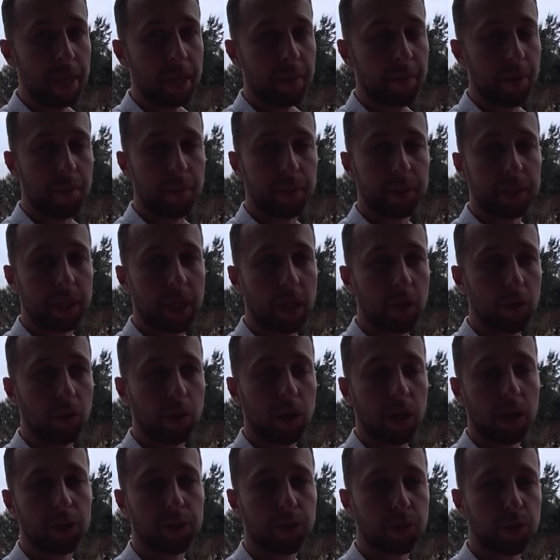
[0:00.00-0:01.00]
поймите, какое
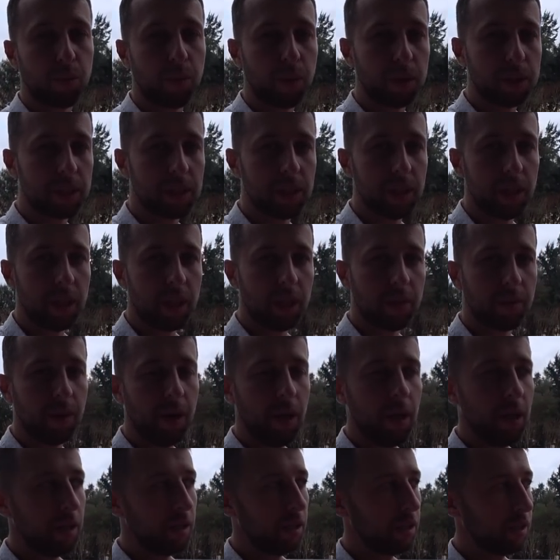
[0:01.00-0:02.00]
количество бассейнов
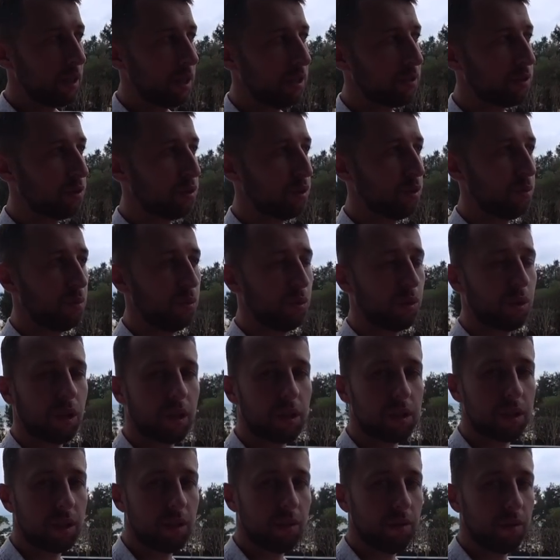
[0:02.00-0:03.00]
и как здесь все будет
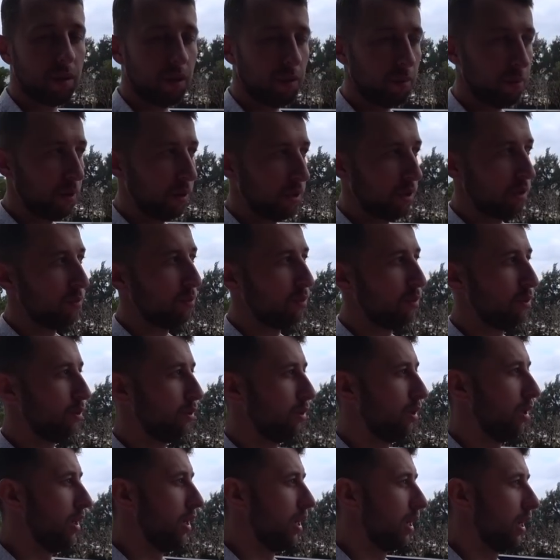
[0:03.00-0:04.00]
красиво,
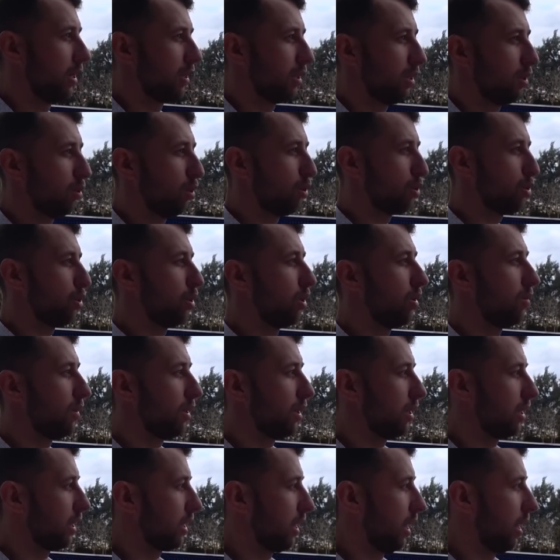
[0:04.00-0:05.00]
поэтому это точно
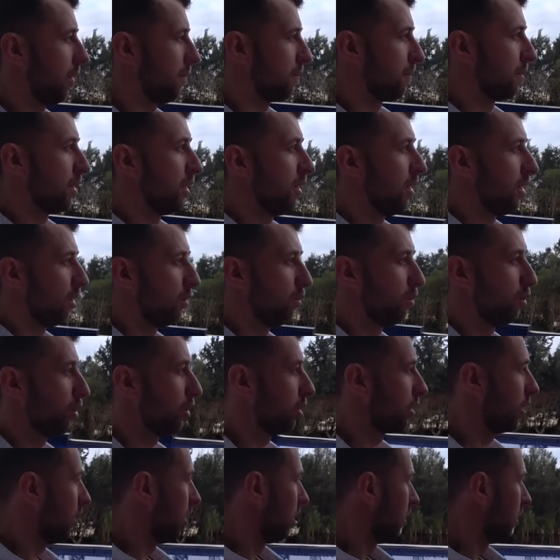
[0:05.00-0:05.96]
наверняка. Вот,